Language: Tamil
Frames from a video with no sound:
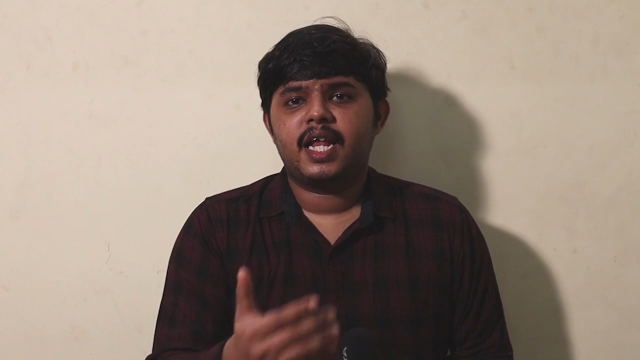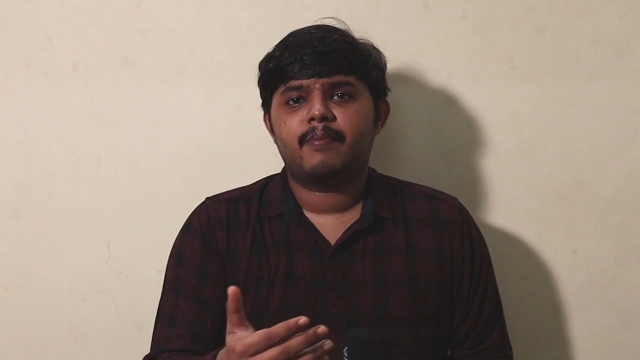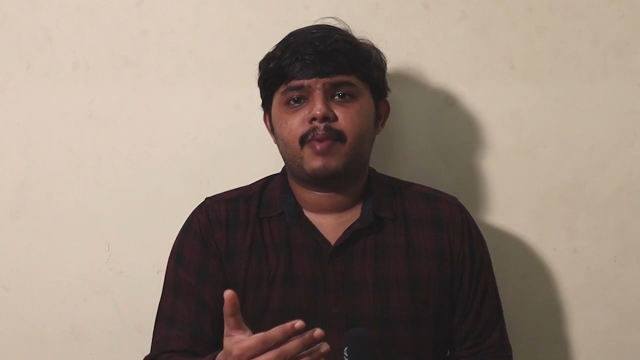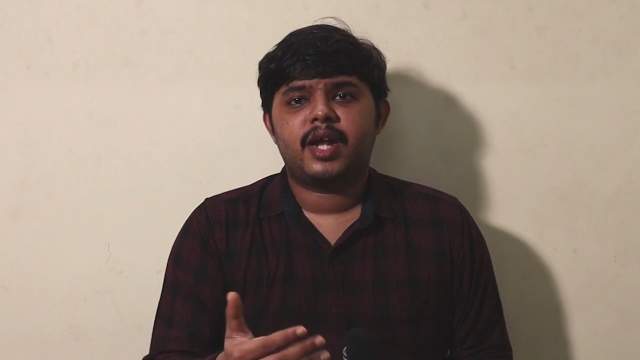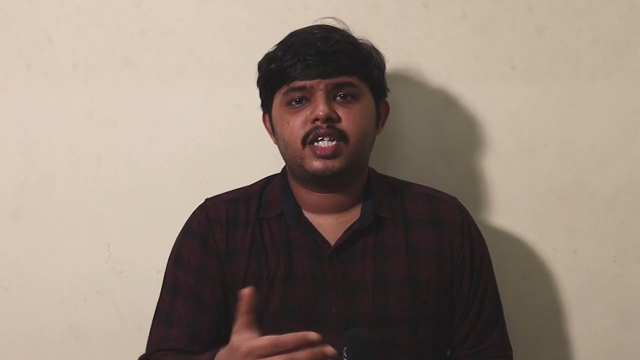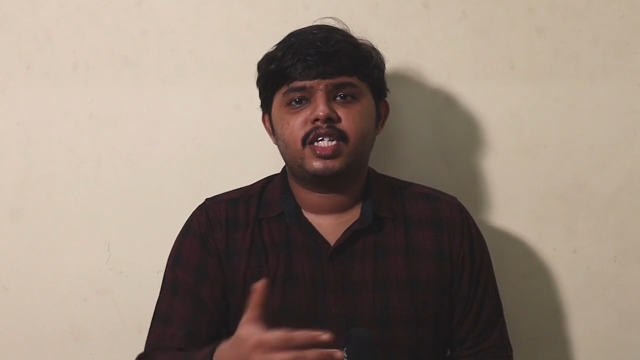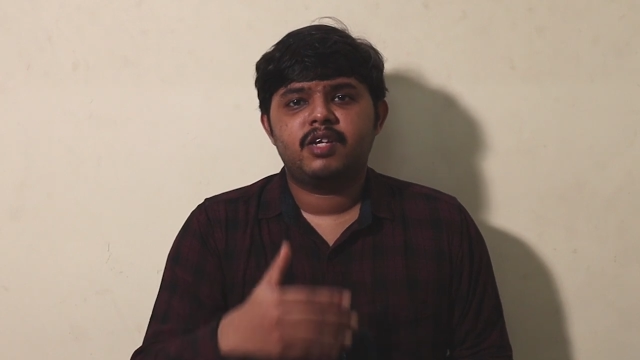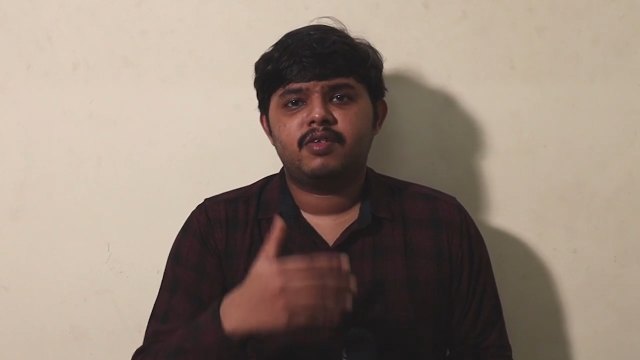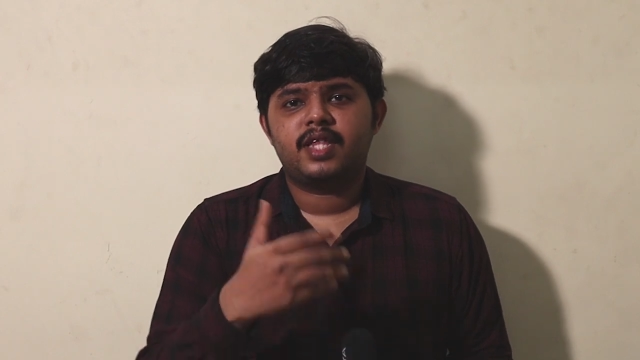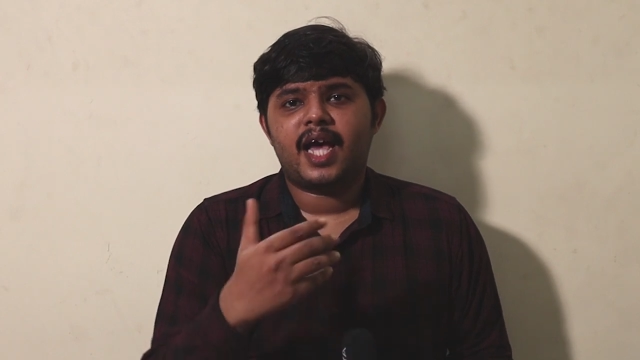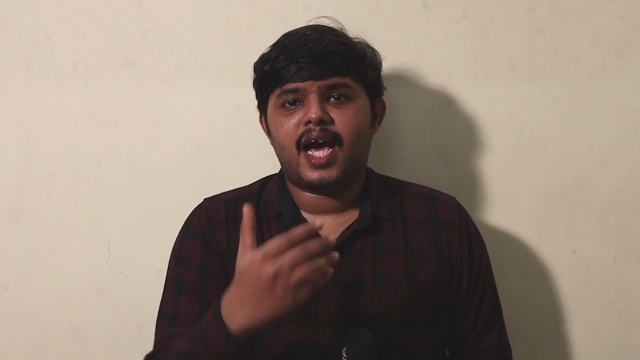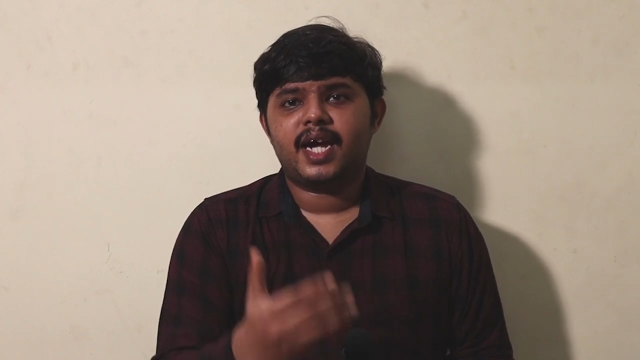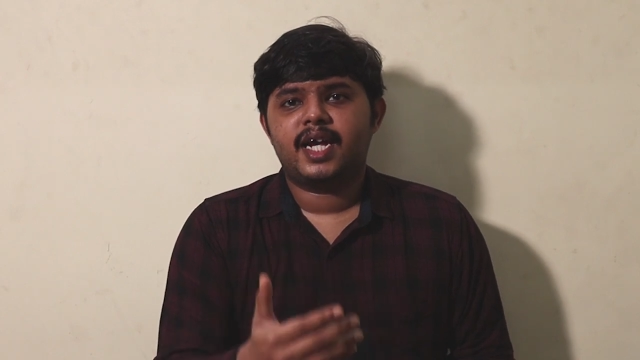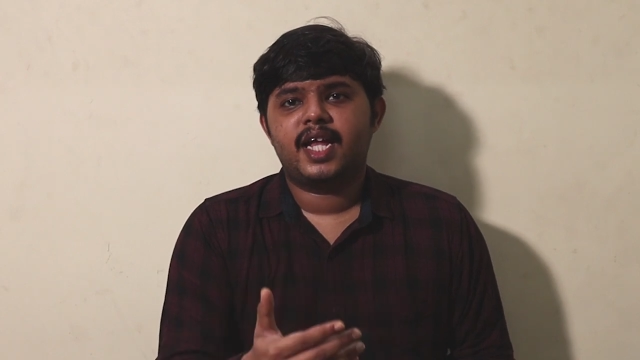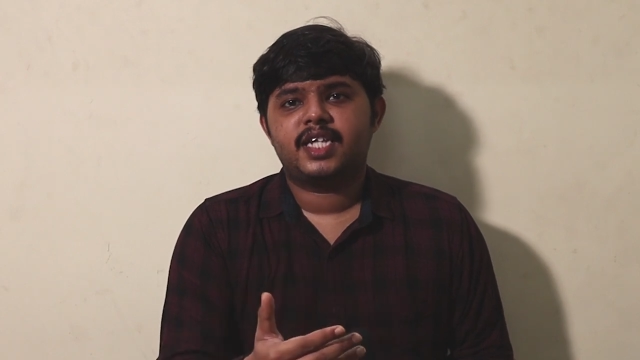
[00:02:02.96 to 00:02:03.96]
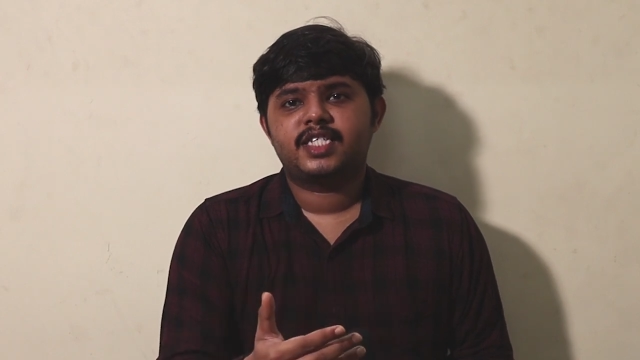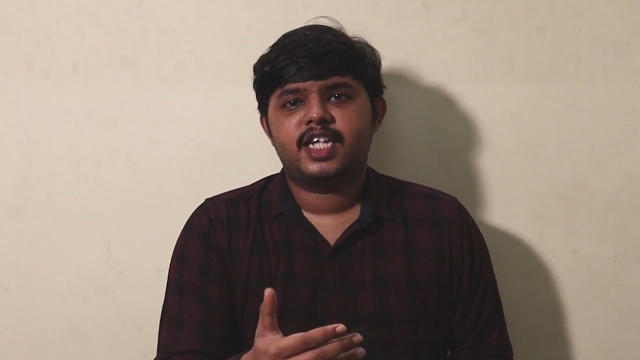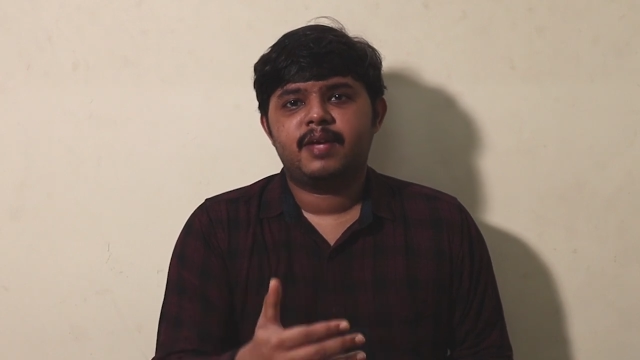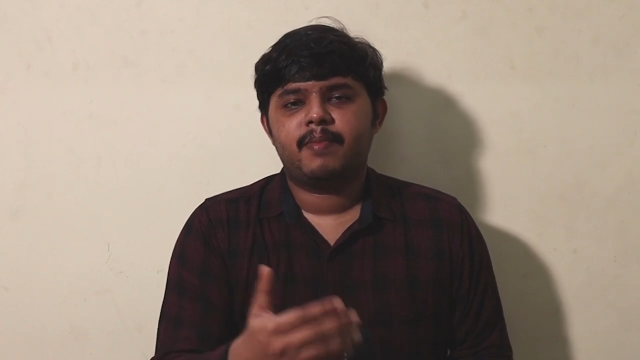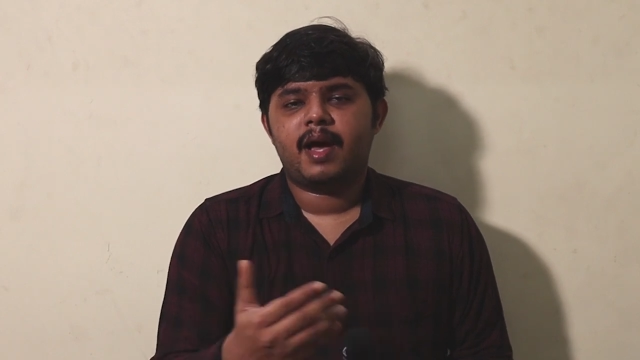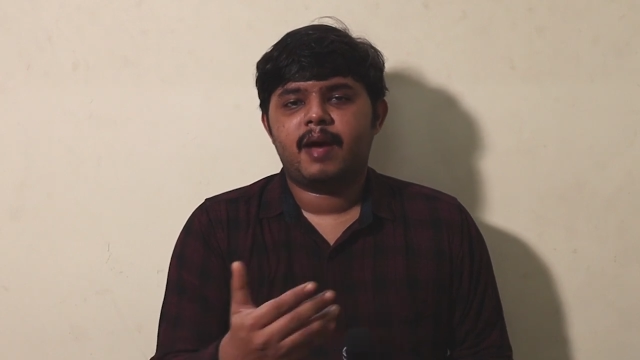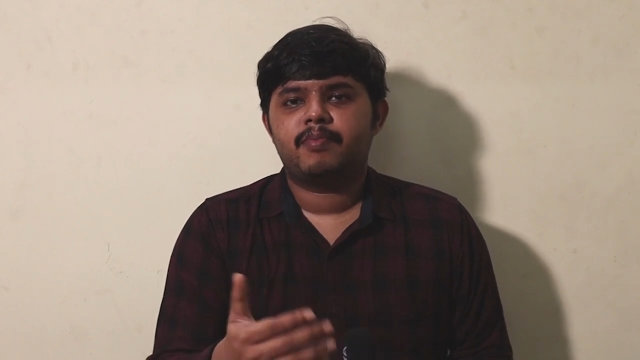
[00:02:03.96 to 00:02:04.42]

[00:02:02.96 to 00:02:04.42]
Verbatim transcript: எல்லா பிளான்ஸ்லேயும் வந்து ஏர்டெல் எக்ஸ்ட்ரீம்